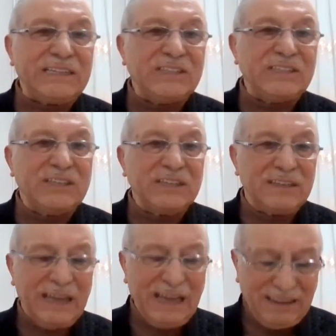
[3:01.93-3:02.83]

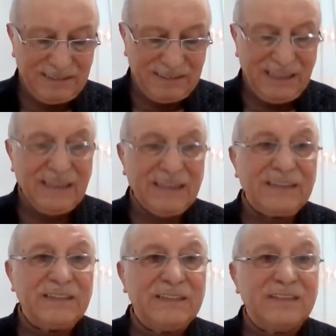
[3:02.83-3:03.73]
içinde
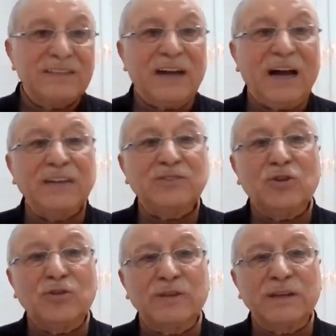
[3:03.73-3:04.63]
daha
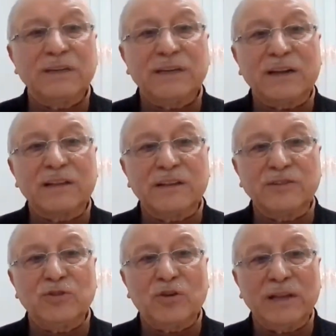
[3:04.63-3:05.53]
sonra
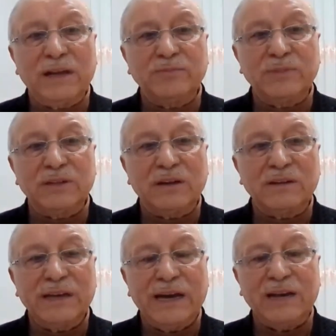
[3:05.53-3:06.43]
yaratılacak olan bir
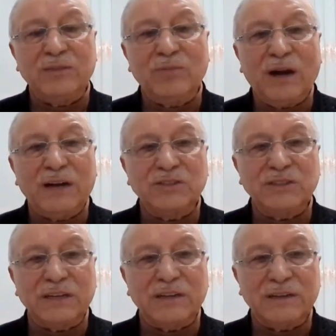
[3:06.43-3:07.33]
elma
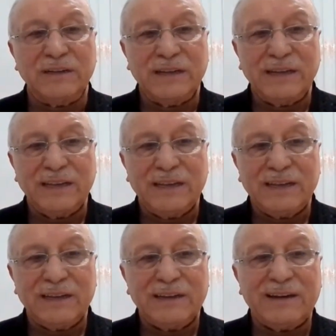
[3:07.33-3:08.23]
ağacının
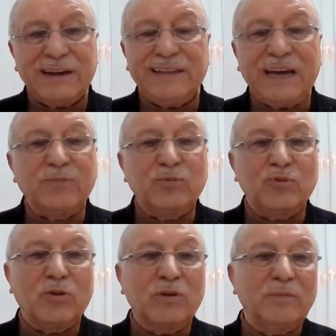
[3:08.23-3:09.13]
kader
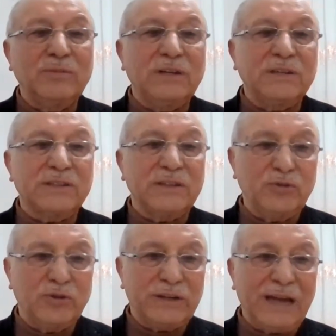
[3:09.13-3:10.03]
programı
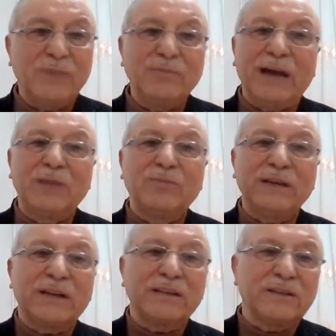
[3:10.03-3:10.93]
yazılıyor. Hem elma
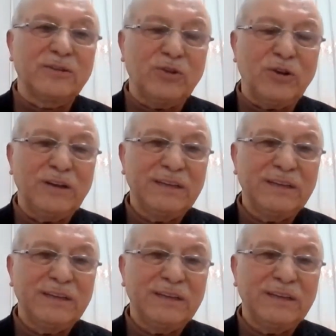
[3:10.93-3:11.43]
yaratılıyor